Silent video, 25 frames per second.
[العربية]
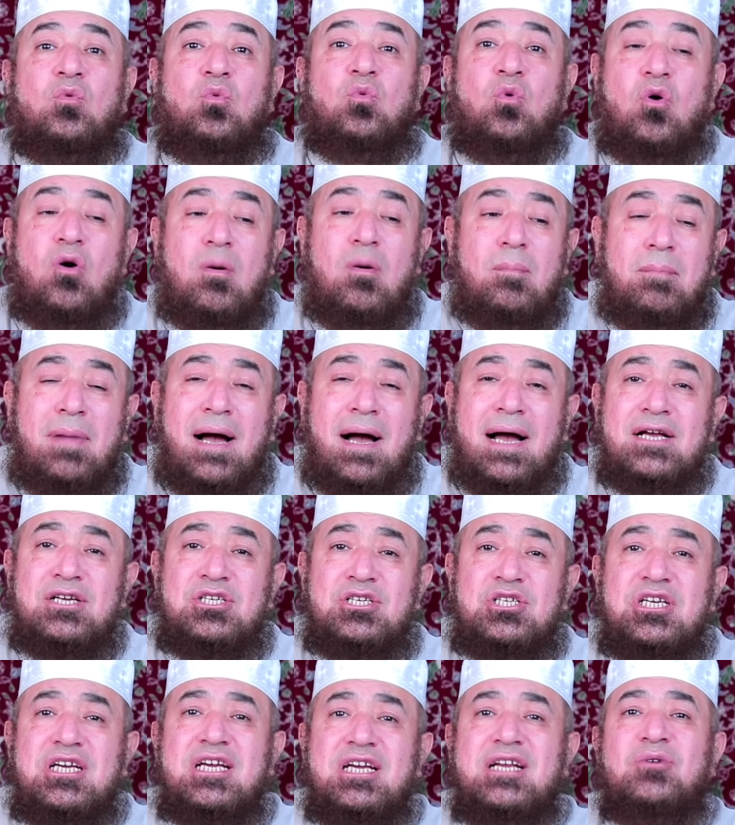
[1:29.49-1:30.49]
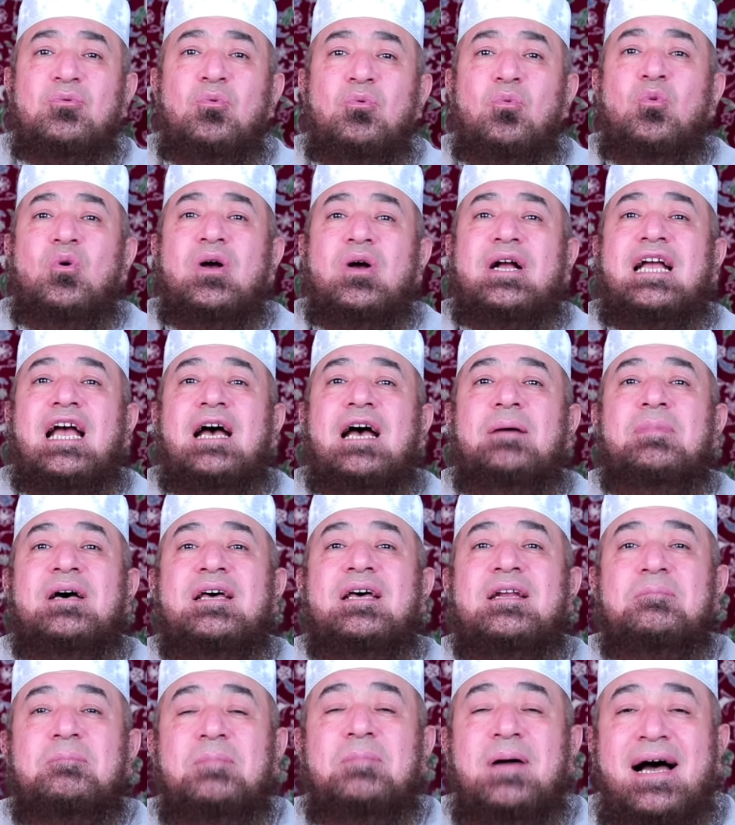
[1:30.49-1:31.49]
وهم عايشين
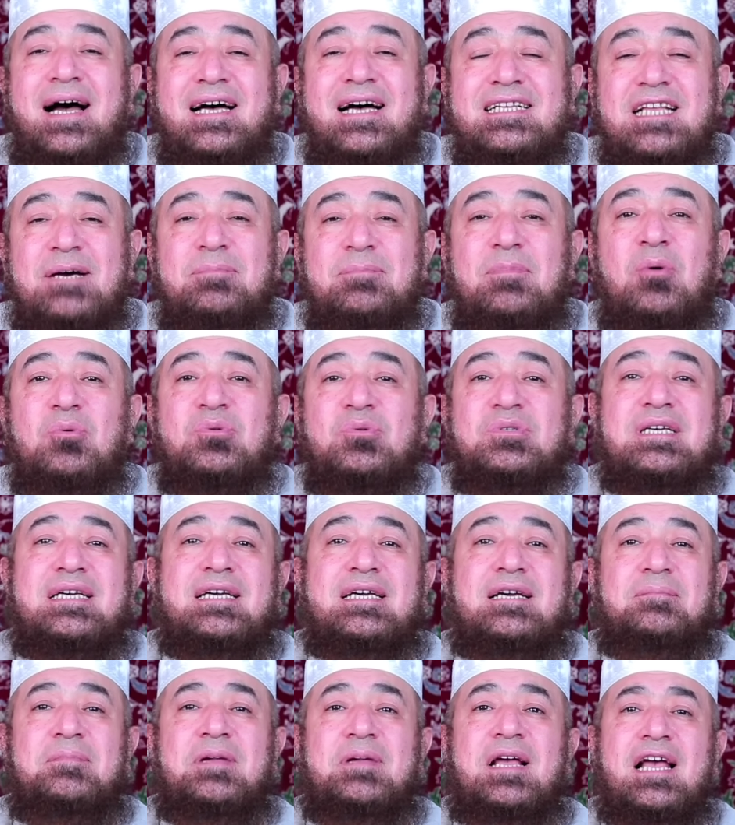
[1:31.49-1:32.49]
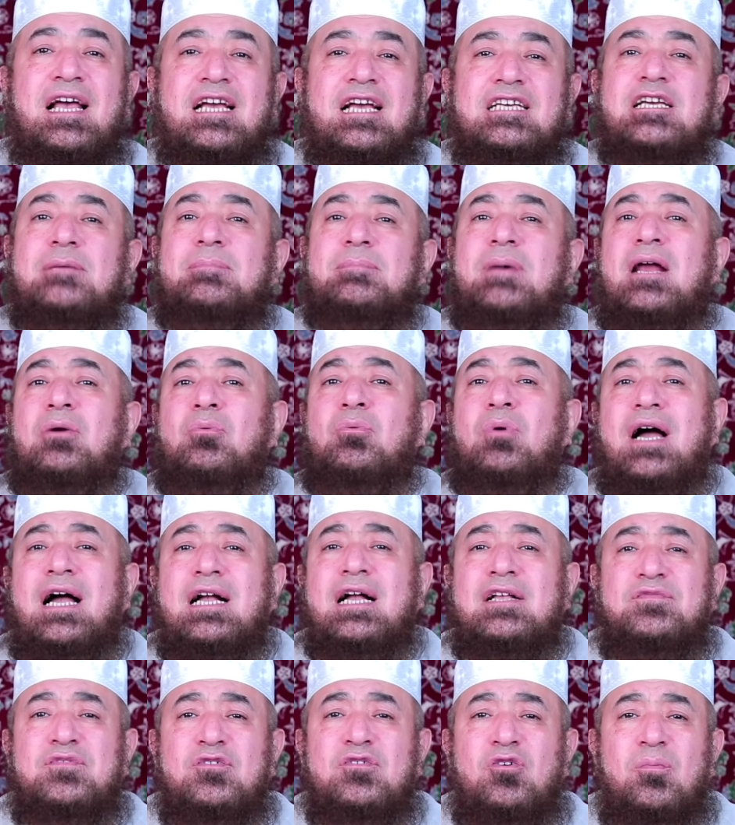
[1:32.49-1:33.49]
وكمان بعد موتهم يبقى
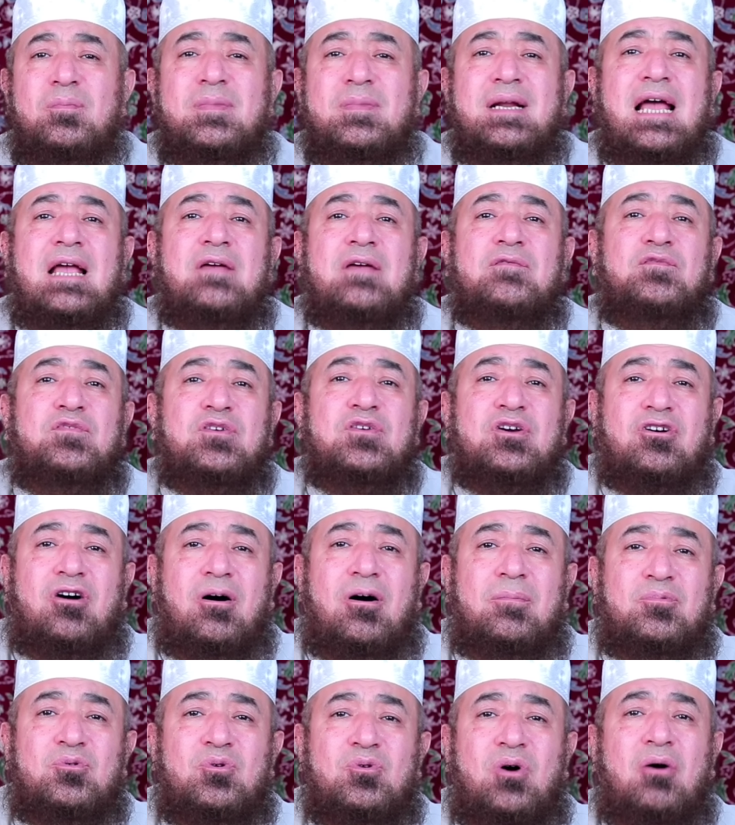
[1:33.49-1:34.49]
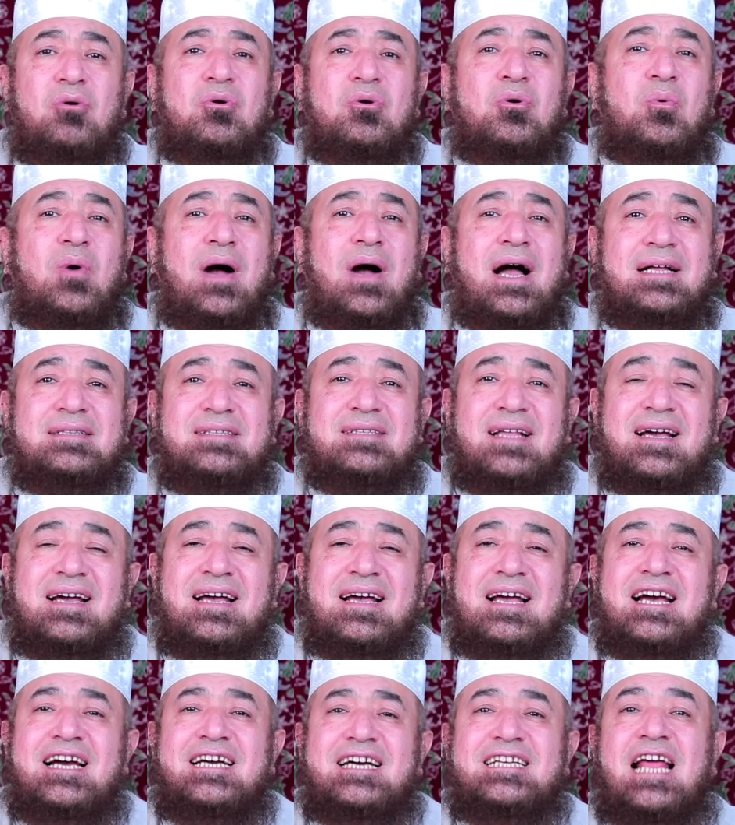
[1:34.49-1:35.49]
الواحد فيهم نايم في قبره أو الواحدة
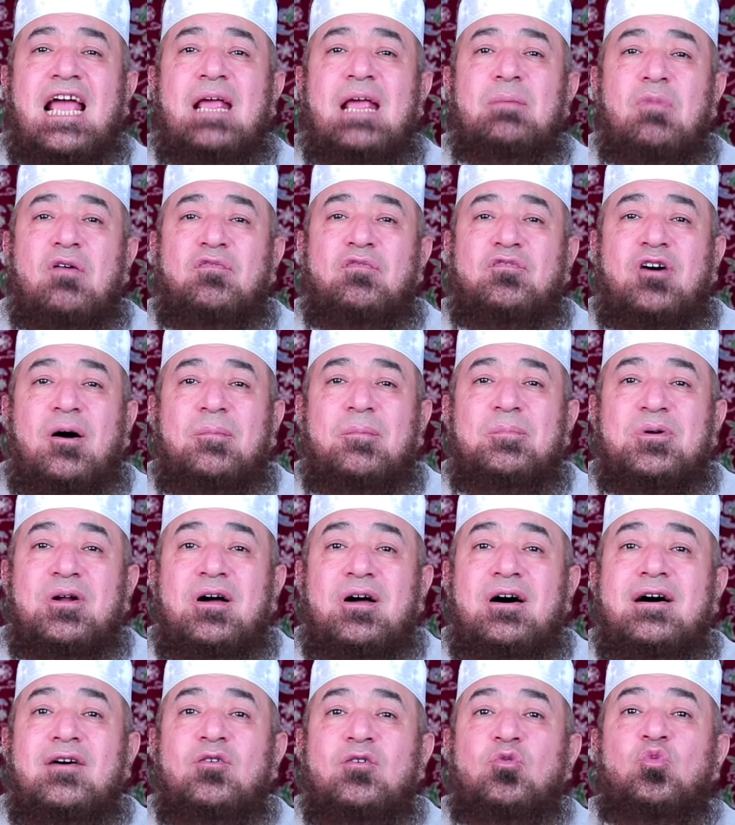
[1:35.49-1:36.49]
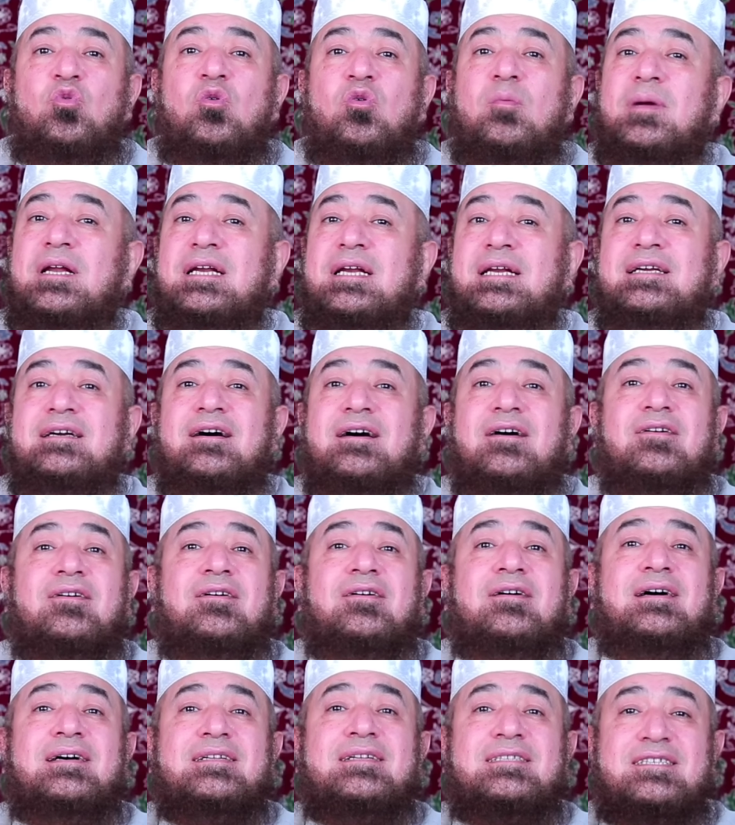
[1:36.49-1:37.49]
نايمة في قبرها
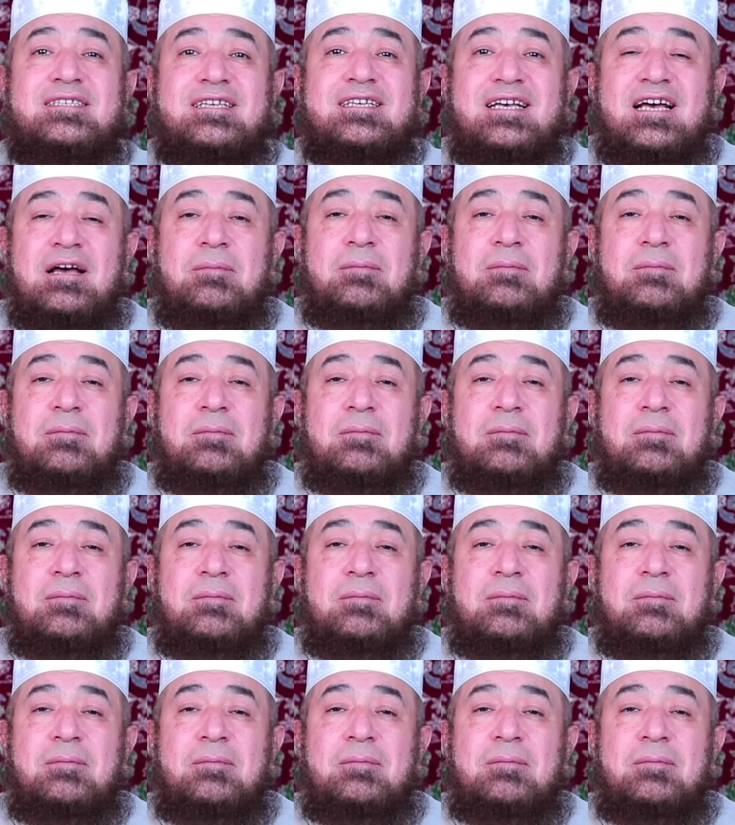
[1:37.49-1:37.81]
ومليارات